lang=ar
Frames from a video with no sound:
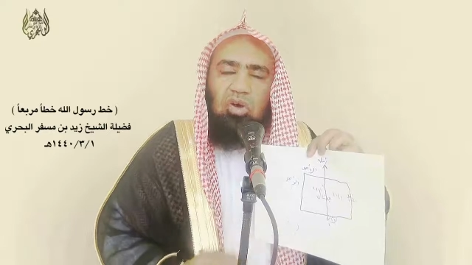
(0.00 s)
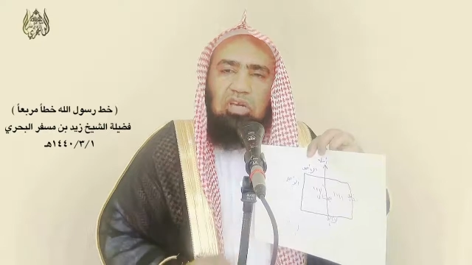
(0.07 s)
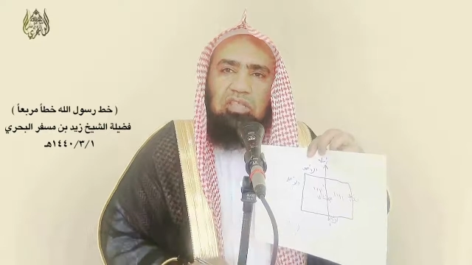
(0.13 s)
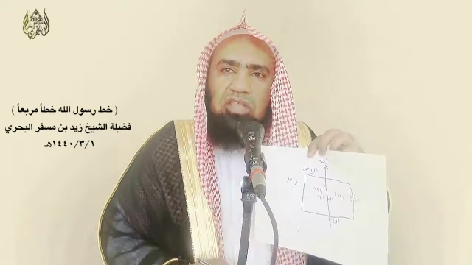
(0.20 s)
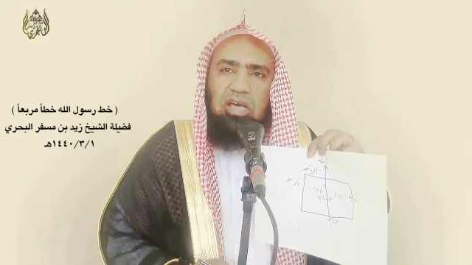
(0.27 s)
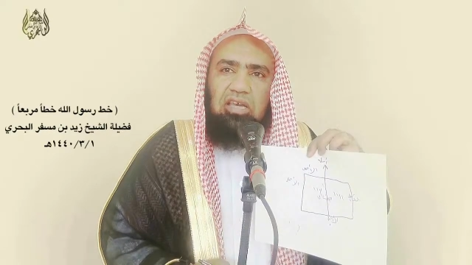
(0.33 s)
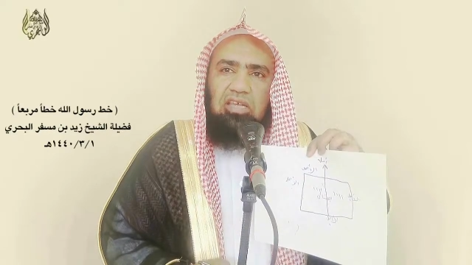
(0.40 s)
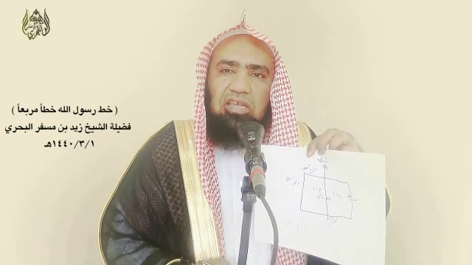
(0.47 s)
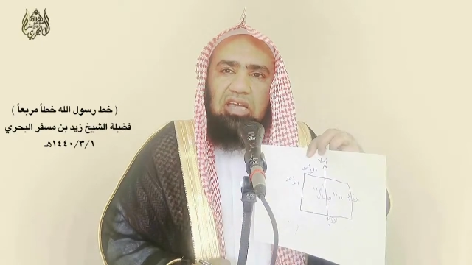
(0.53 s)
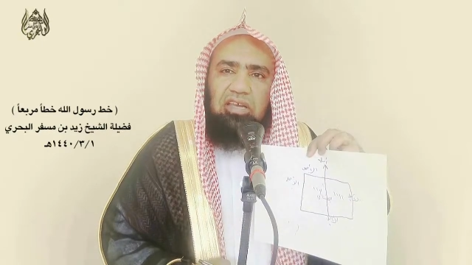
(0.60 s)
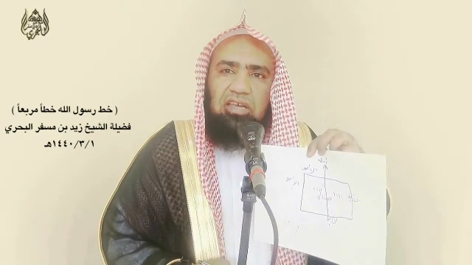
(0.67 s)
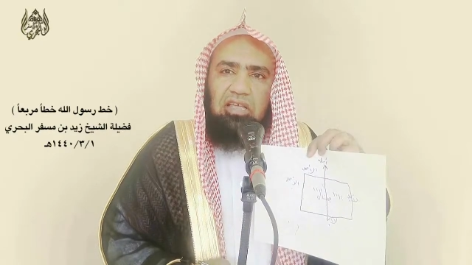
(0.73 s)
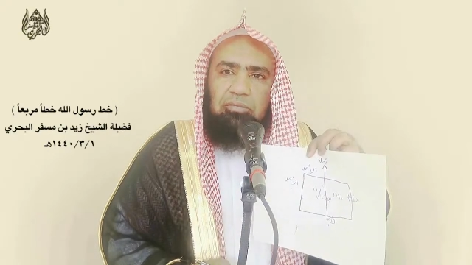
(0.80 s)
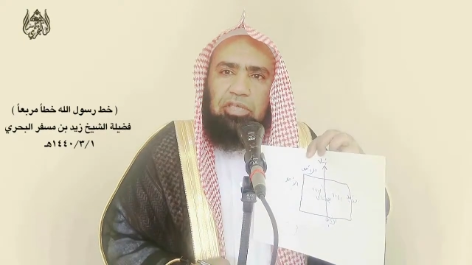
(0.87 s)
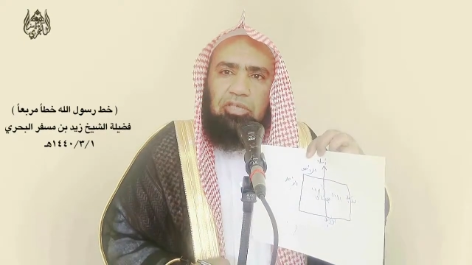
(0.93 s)
ولذلك
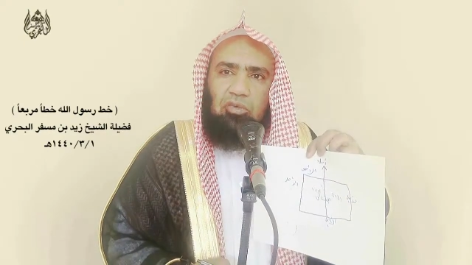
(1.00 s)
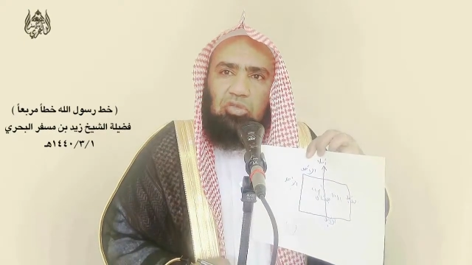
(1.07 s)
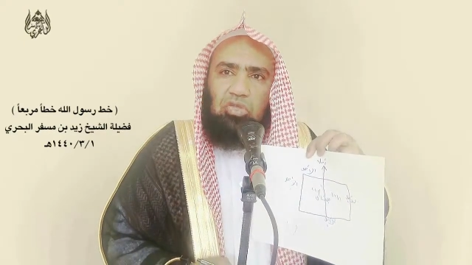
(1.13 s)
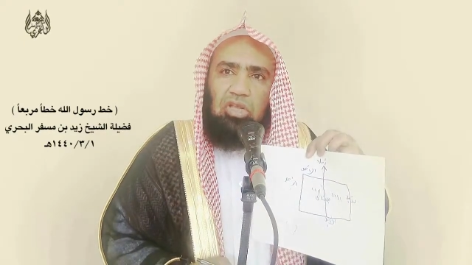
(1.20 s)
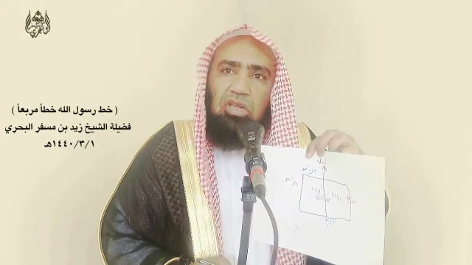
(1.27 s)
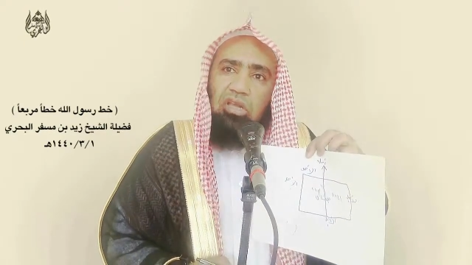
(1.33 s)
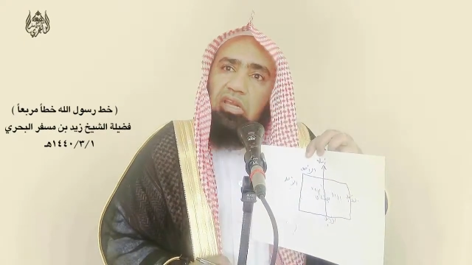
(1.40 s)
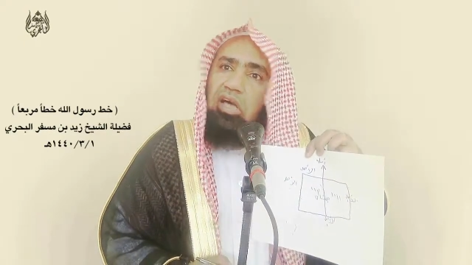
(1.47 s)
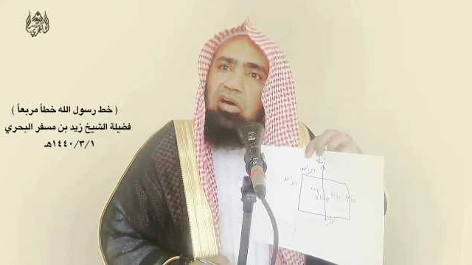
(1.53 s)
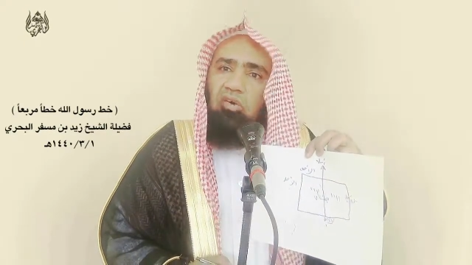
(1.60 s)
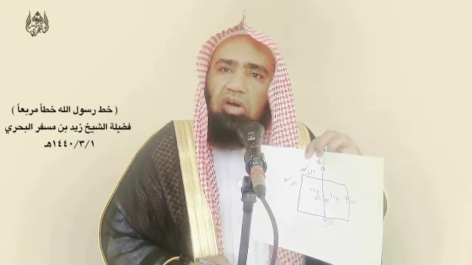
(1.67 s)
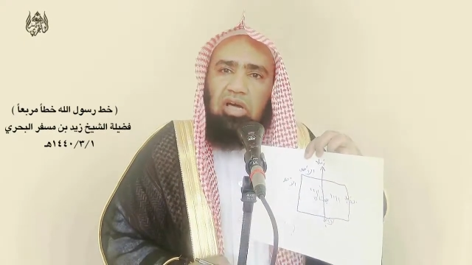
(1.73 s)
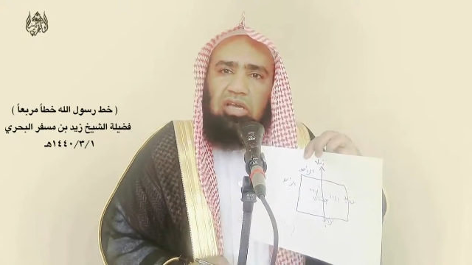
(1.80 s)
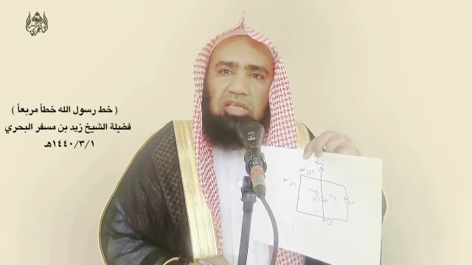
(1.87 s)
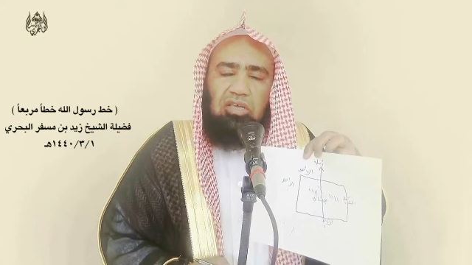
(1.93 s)
النبي صلى
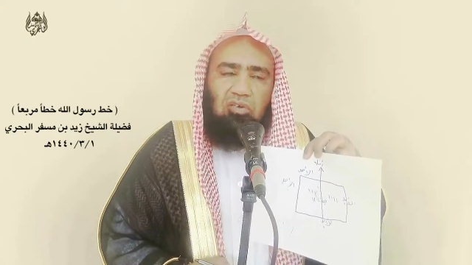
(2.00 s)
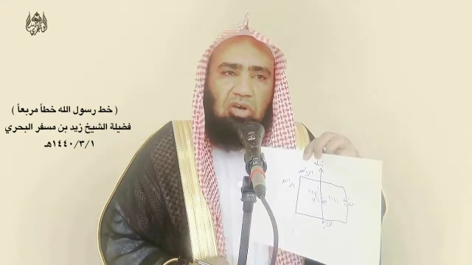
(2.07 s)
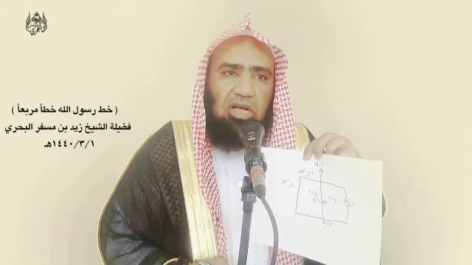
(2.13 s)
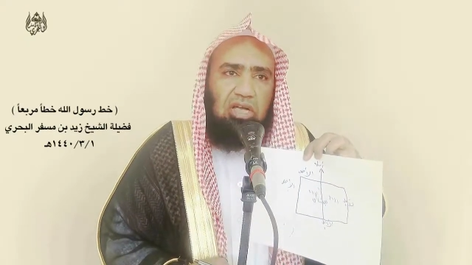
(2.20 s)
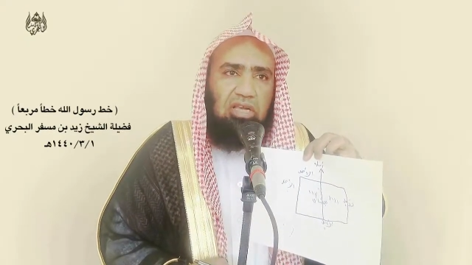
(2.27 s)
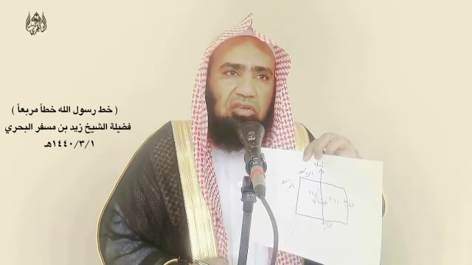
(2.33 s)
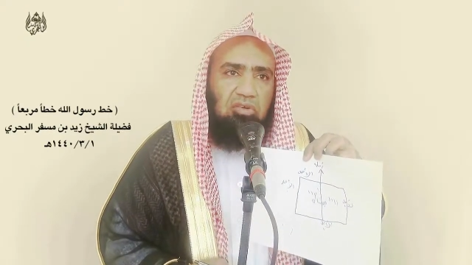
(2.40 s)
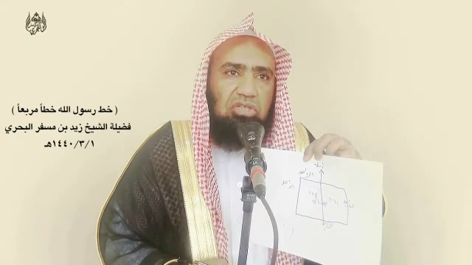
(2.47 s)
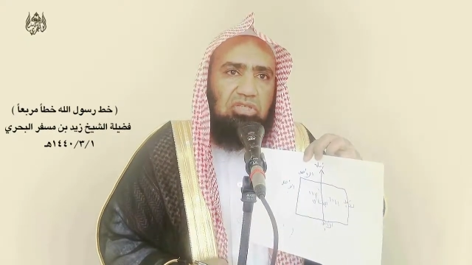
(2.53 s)
الله عليه واله